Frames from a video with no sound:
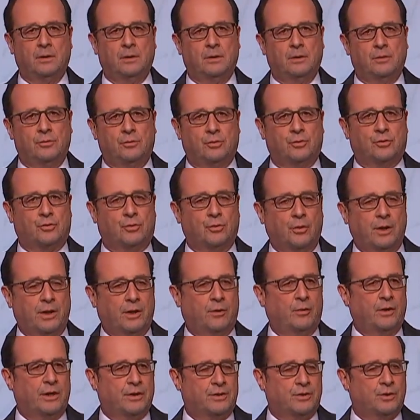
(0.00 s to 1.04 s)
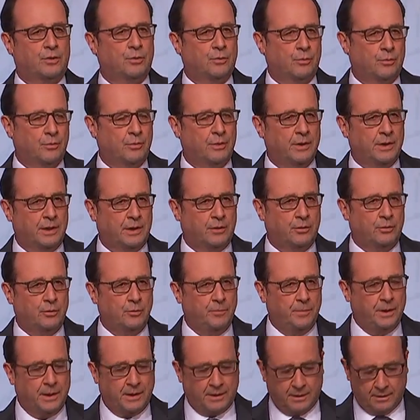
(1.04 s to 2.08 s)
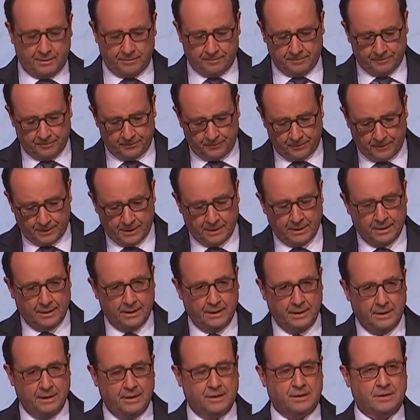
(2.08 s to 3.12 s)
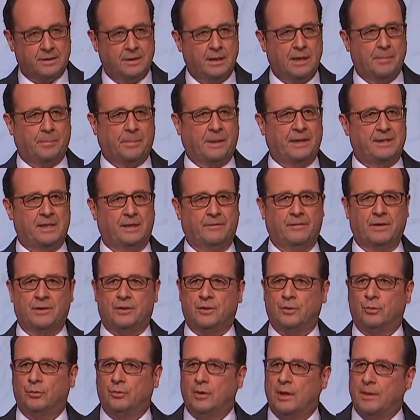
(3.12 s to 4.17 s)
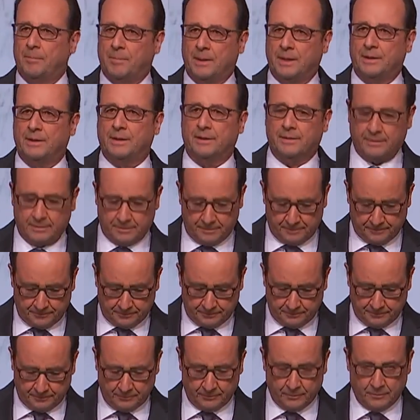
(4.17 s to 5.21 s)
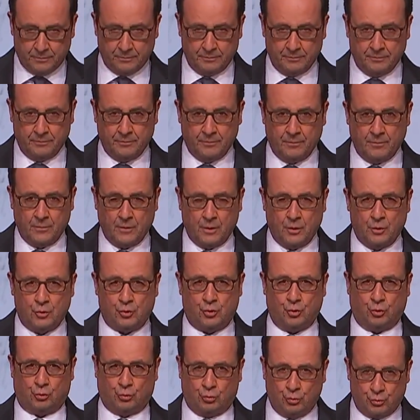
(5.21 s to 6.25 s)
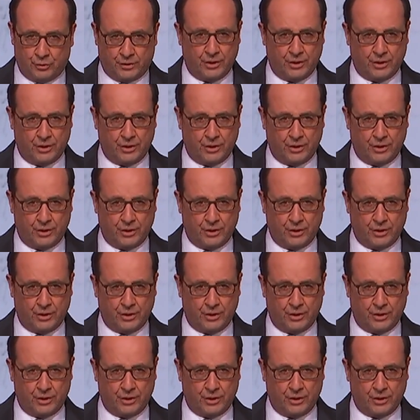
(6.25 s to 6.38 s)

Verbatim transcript: ce sont les relations économiques et c'est la préservation de la planète. Sur tous ces